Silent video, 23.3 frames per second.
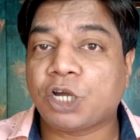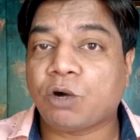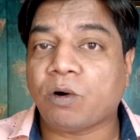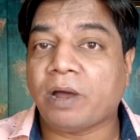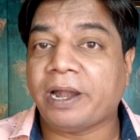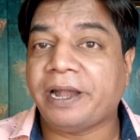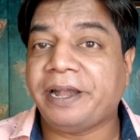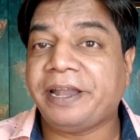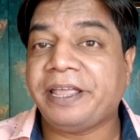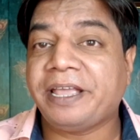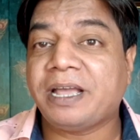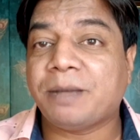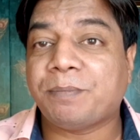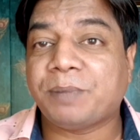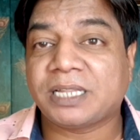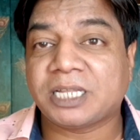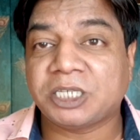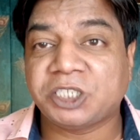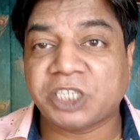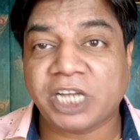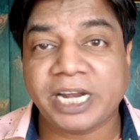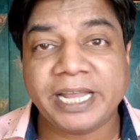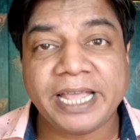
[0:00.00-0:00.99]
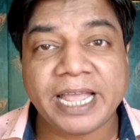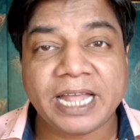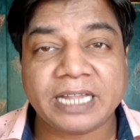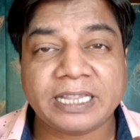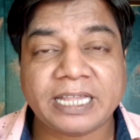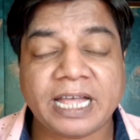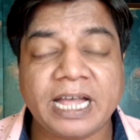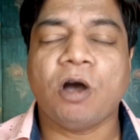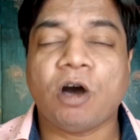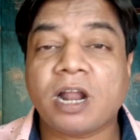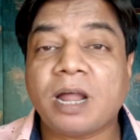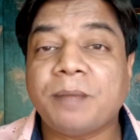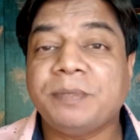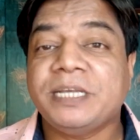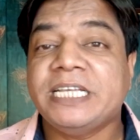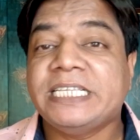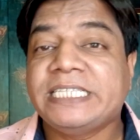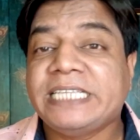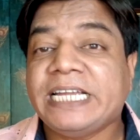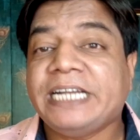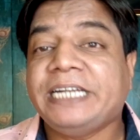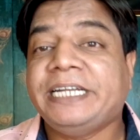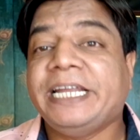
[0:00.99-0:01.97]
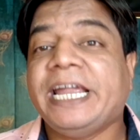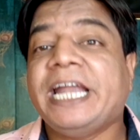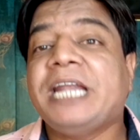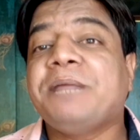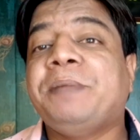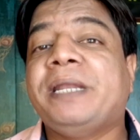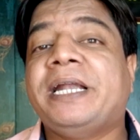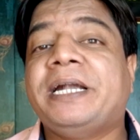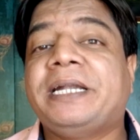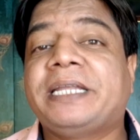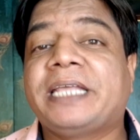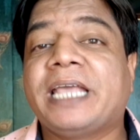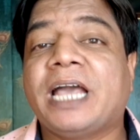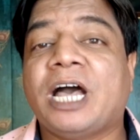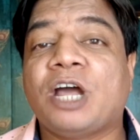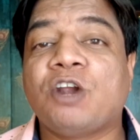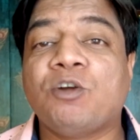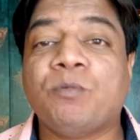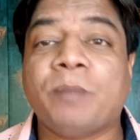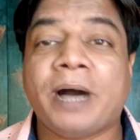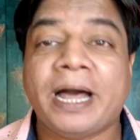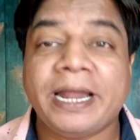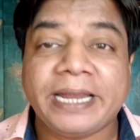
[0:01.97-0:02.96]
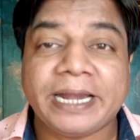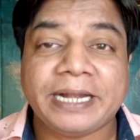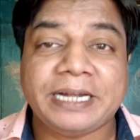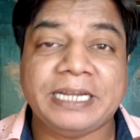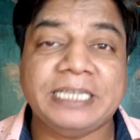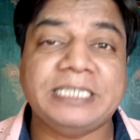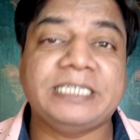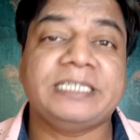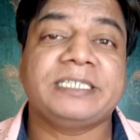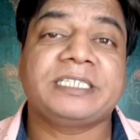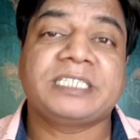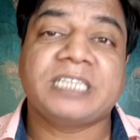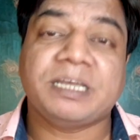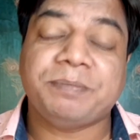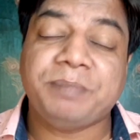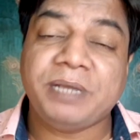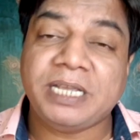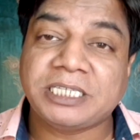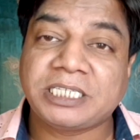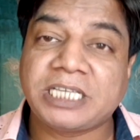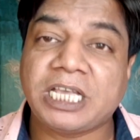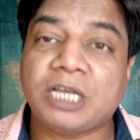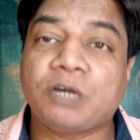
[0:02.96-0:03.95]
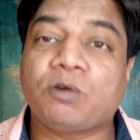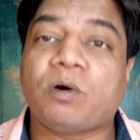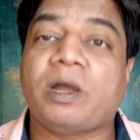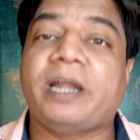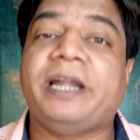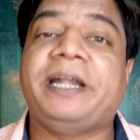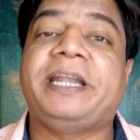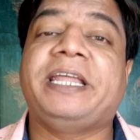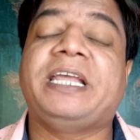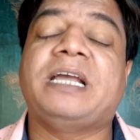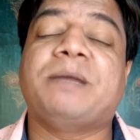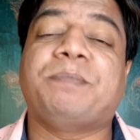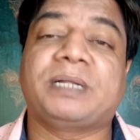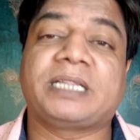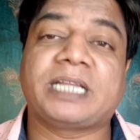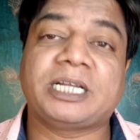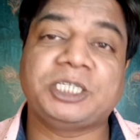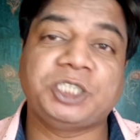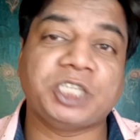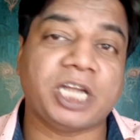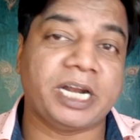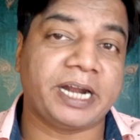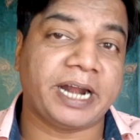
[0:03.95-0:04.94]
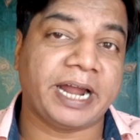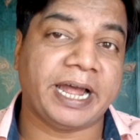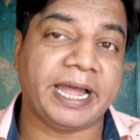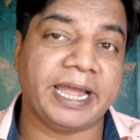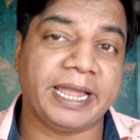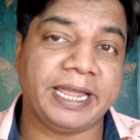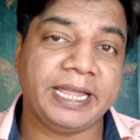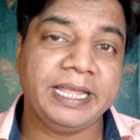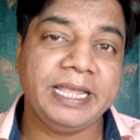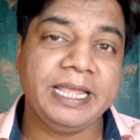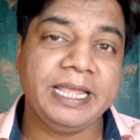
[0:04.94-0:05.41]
क्वालिटी का पता चल गया था और अब इसी डेढ़ मिनट के हनुमान के टीजर से भी इसकी क्वालिटी का पता चल रहा है